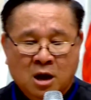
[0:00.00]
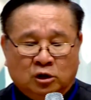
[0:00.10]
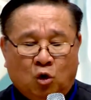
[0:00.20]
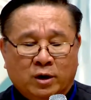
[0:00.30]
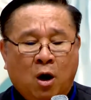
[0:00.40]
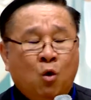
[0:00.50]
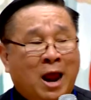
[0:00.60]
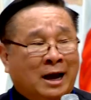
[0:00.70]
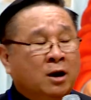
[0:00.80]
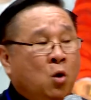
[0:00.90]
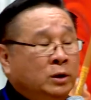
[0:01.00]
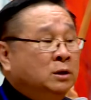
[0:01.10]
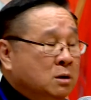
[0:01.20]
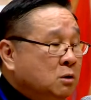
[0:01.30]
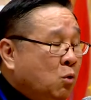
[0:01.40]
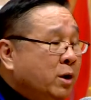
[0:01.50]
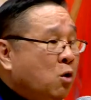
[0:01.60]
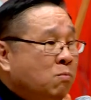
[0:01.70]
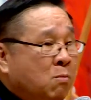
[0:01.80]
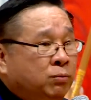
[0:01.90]
Rồi đâu là cái đối tượng cuối
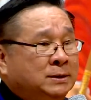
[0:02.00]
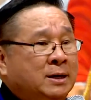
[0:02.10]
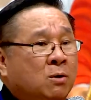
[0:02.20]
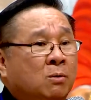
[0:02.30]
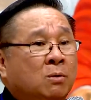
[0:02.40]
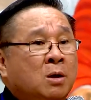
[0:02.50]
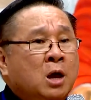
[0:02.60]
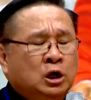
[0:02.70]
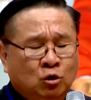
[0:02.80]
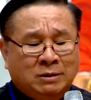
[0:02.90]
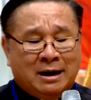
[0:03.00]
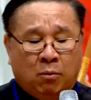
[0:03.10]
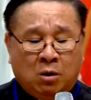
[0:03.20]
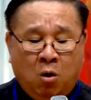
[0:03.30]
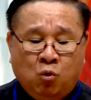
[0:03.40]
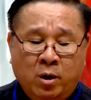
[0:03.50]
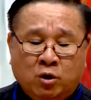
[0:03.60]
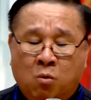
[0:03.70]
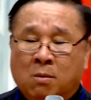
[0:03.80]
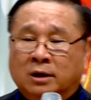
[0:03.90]
cùng, mục tiêu? Chúng ta đọc câu cuối
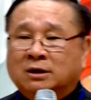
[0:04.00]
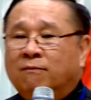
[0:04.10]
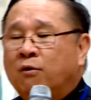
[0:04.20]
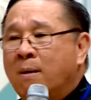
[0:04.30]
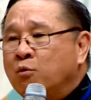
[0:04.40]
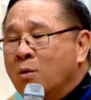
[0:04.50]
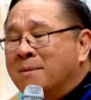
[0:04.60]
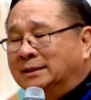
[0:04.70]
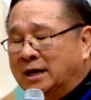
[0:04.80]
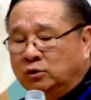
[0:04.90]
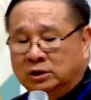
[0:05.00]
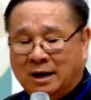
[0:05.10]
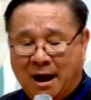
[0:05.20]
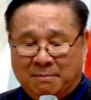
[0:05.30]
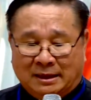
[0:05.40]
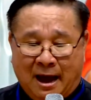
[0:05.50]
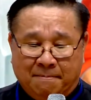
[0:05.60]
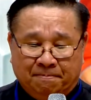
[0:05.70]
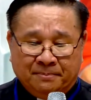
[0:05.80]
cùng ở trong phúc âm của Matthew chương hai mươi tám.